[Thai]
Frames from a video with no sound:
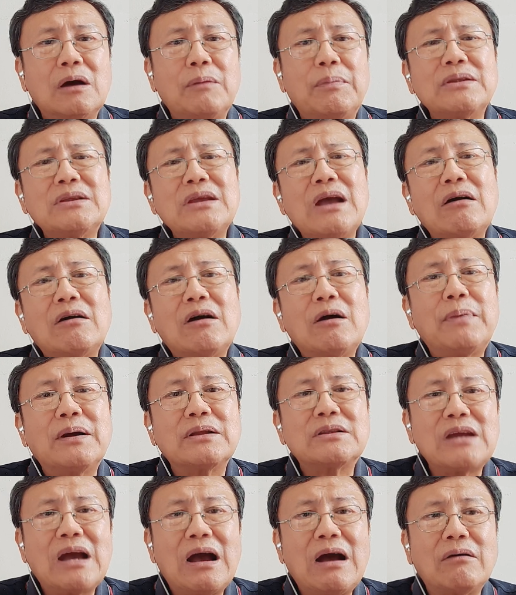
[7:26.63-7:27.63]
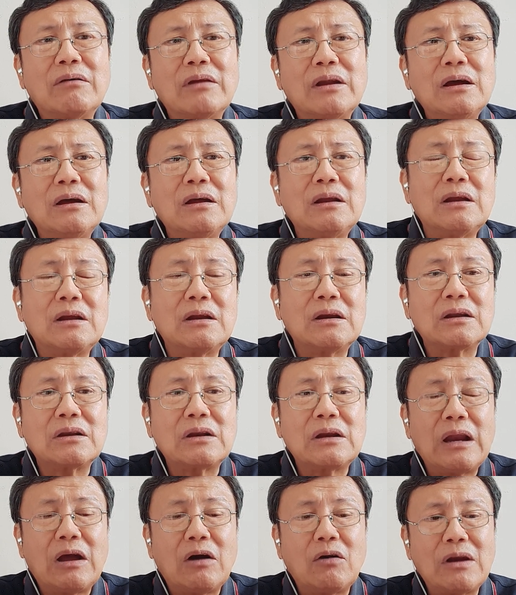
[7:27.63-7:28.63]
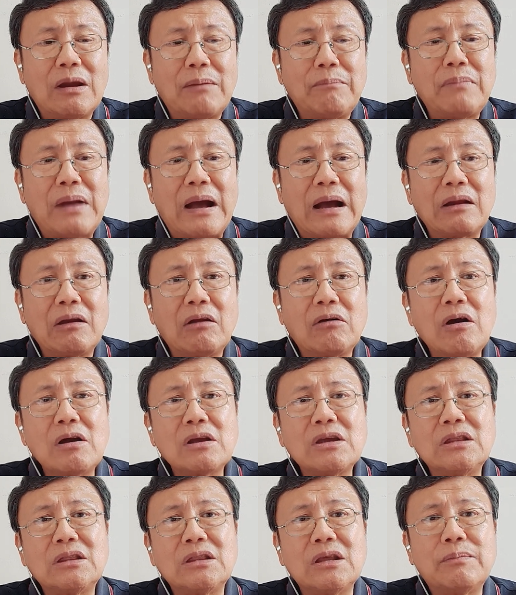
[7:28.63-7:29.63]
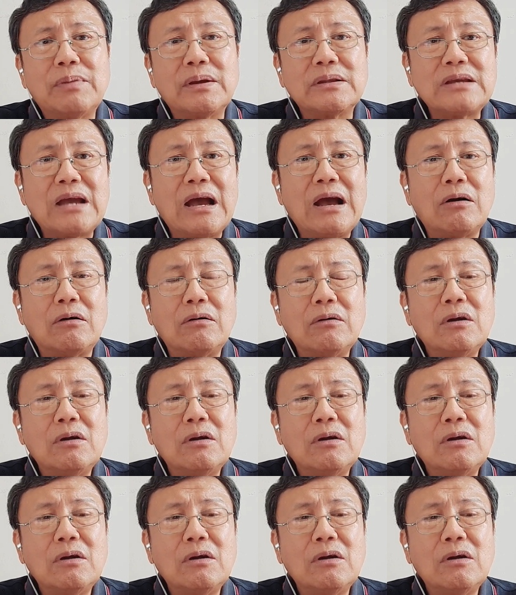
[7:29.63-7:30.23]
พระเจ้าก็พระเจ้านะเราลำบากเราก็คิดถึงพระเจ้า